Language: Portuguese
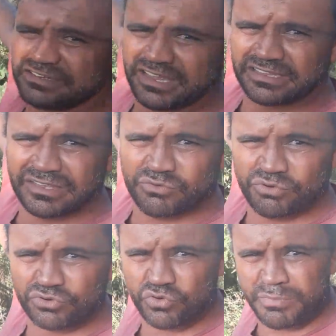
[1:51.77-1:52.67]
gente que
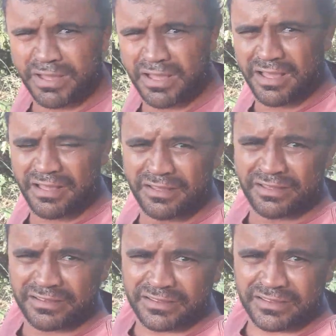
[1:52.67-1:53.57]
costuma
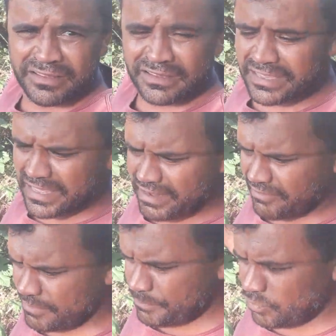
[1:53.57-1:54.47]
querer
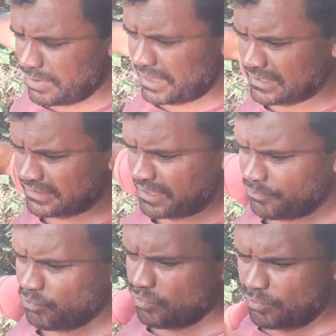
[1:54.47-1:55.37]
vir pular aqui, sabe,
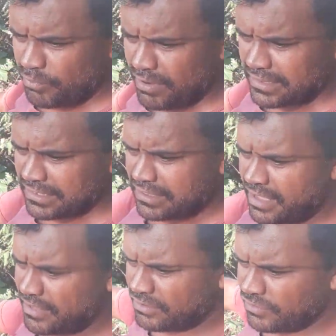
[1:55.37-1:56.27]
o muro pro lado de
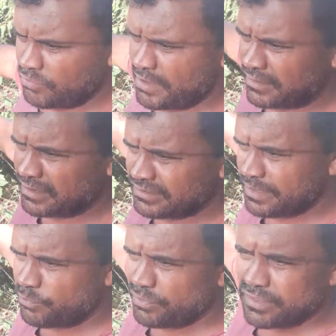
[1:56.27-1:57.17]
cá. E eu deixo o mato
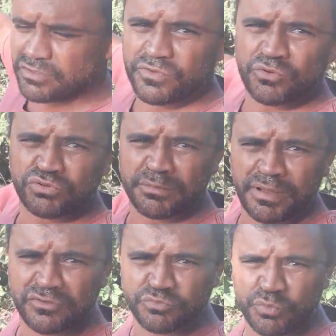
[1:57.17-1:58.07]
crescer porque dificulta
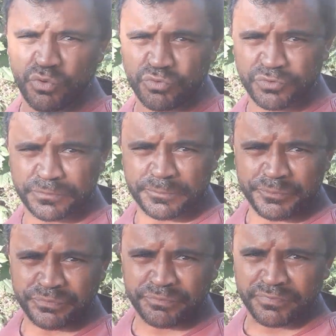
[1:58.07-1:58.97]
mais um pouco.
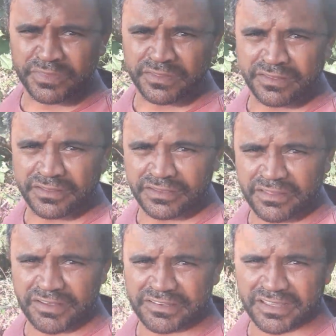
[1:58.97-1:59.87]

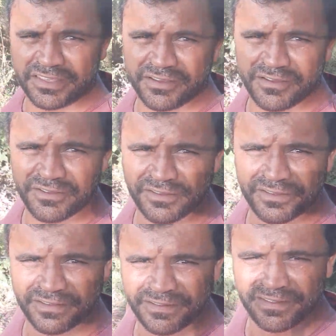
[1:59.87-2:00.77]
Então é isso aqui, ó.
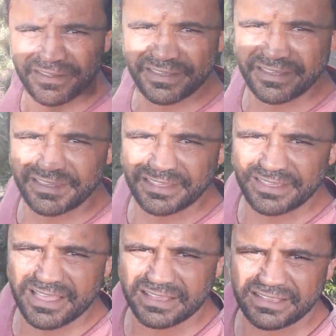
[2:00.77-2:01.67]

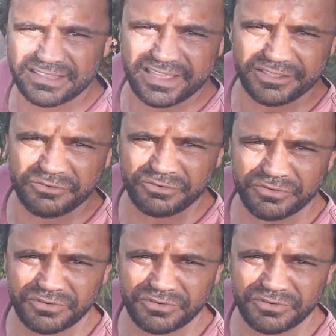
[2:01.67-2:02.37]
E aqui dentro